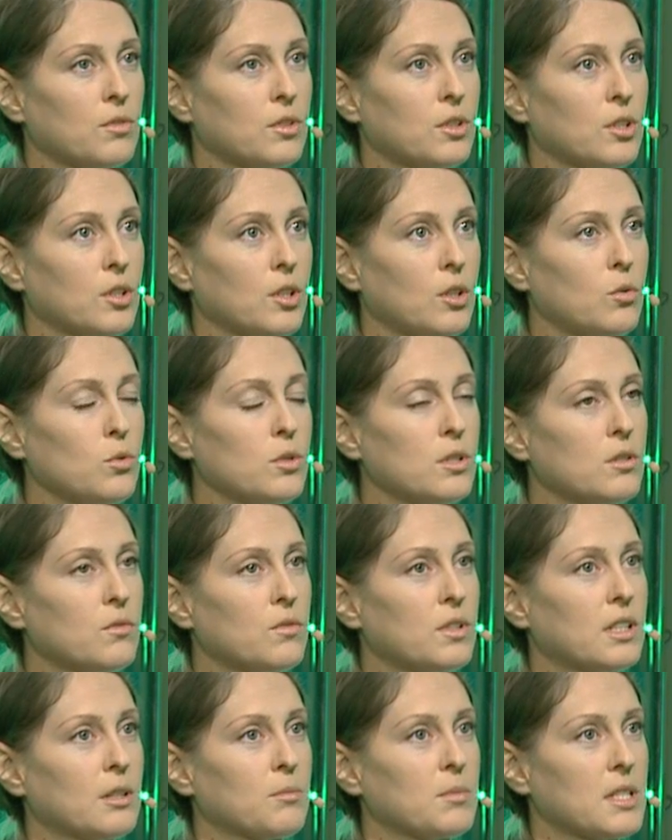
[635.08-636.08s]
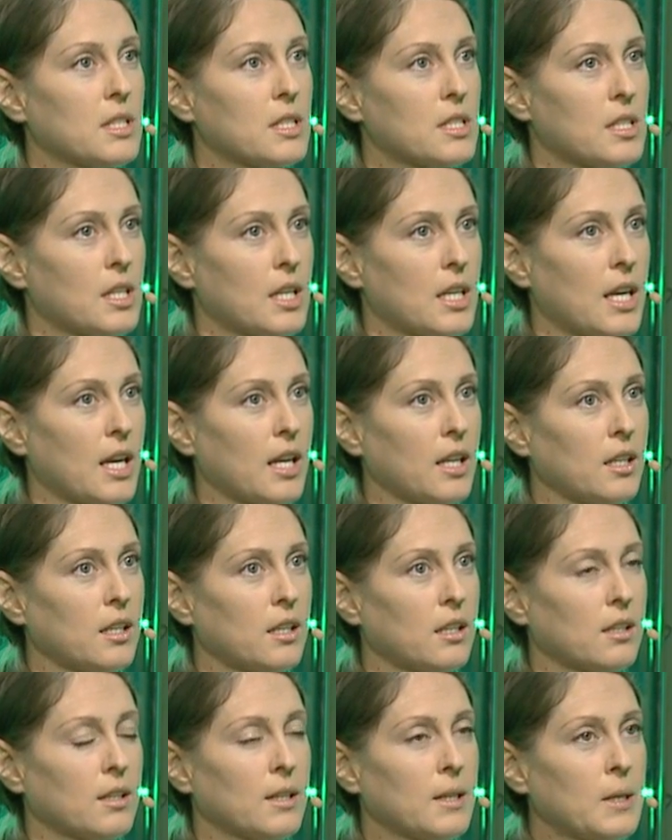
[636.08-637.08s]
в этой иллюзии, в этом
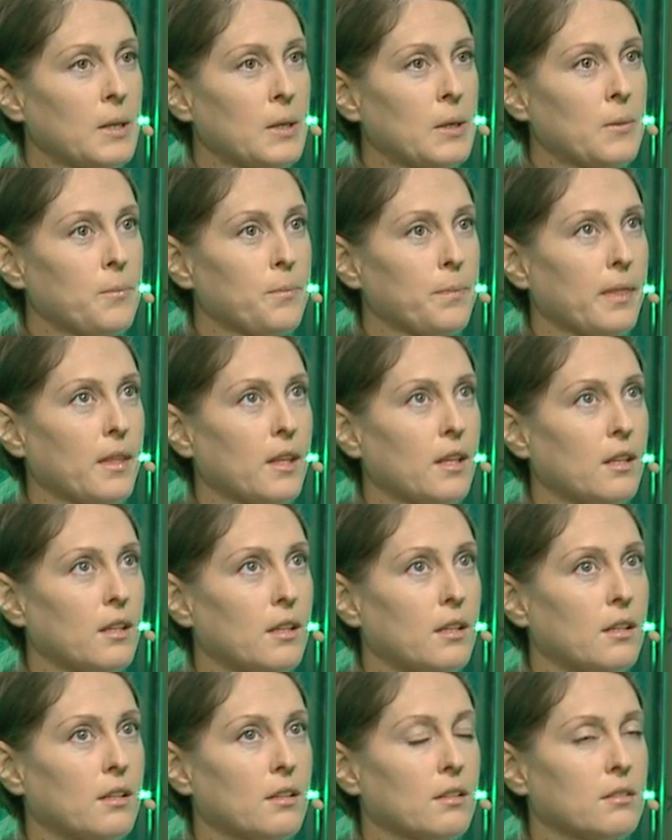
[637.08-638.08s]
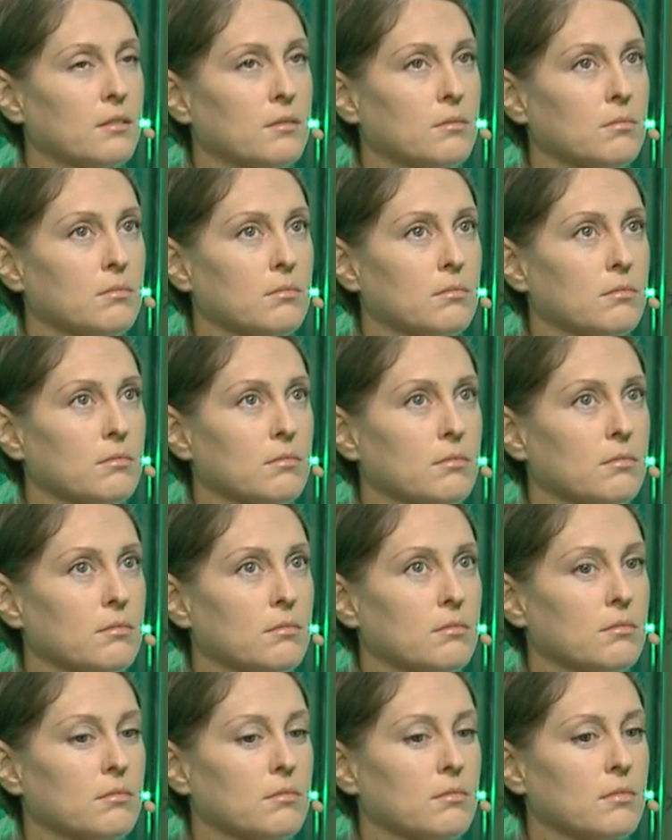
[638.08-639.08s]
состоянии, и
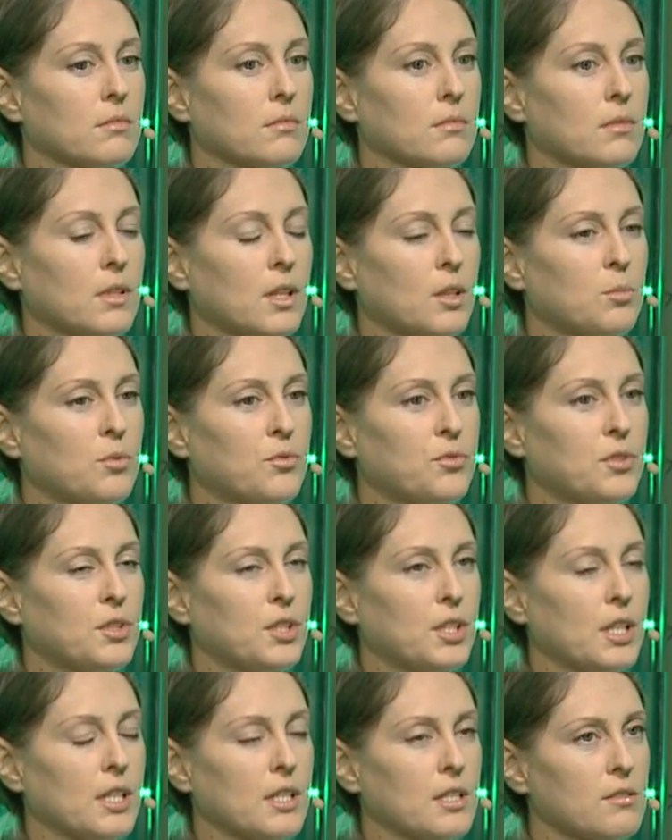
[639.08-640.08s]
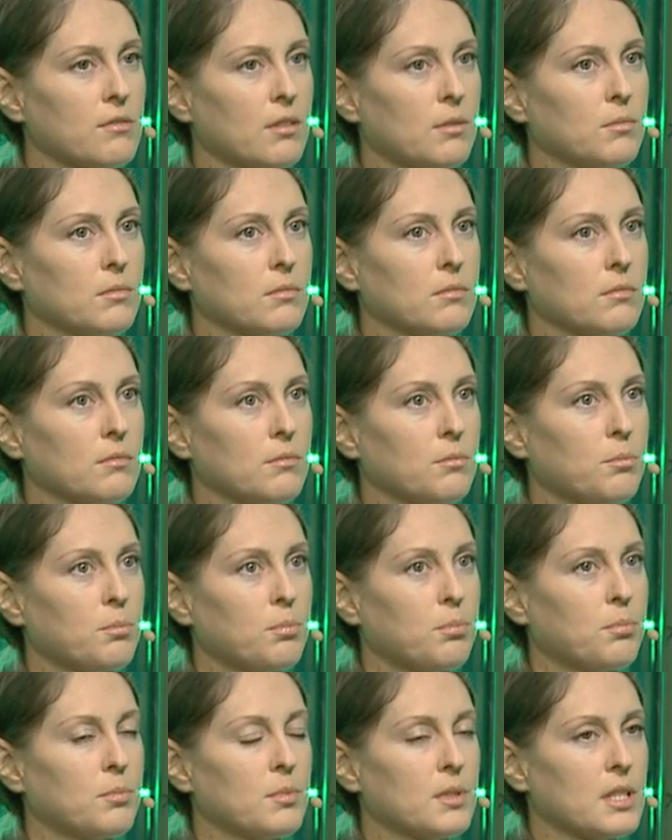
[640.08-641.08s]
как бы в трезвом
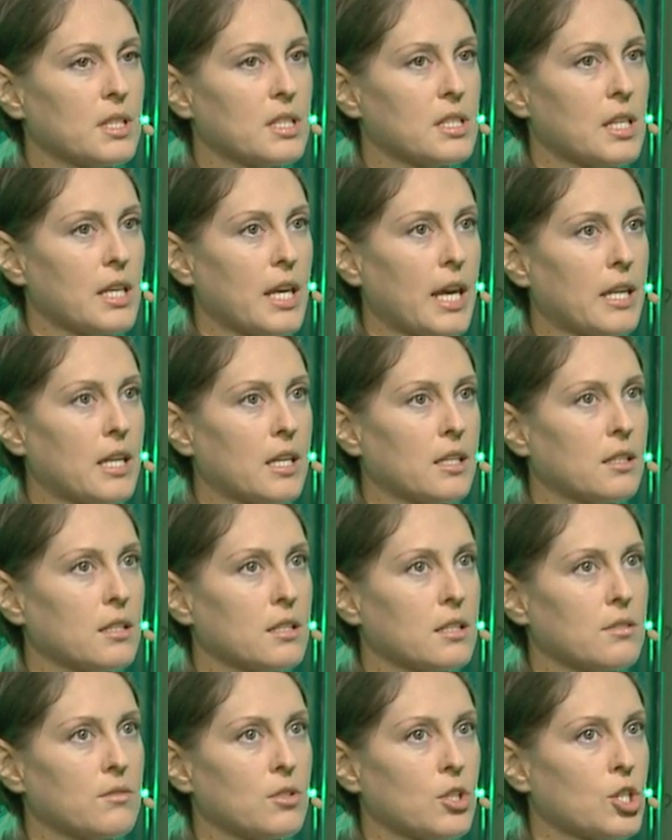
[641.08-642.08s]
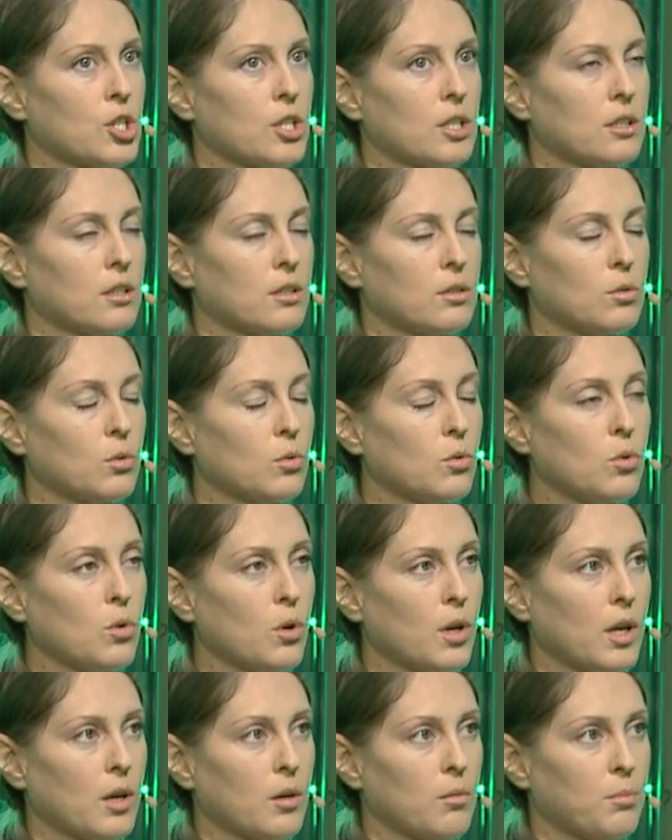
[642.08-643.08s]
состоянии это совершенно
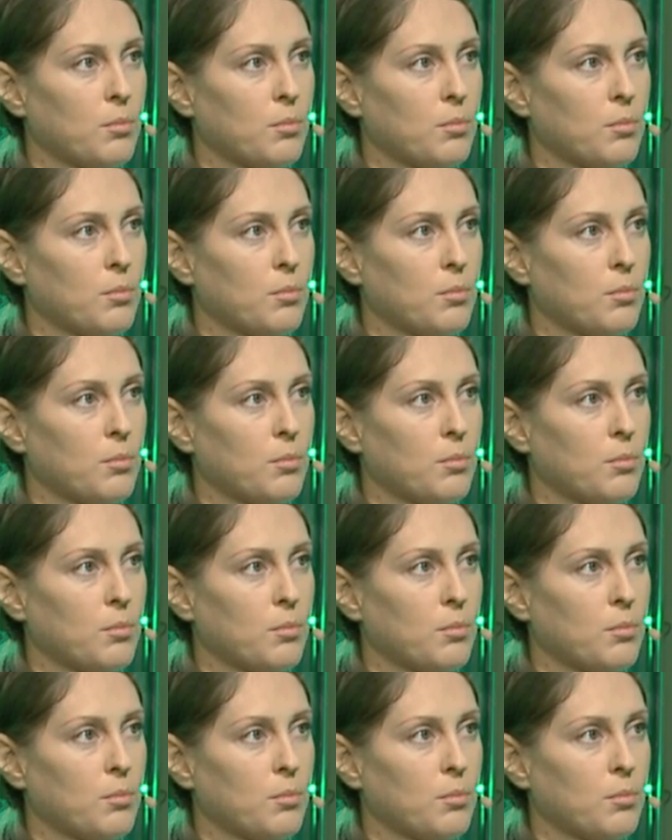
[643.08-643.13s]
другое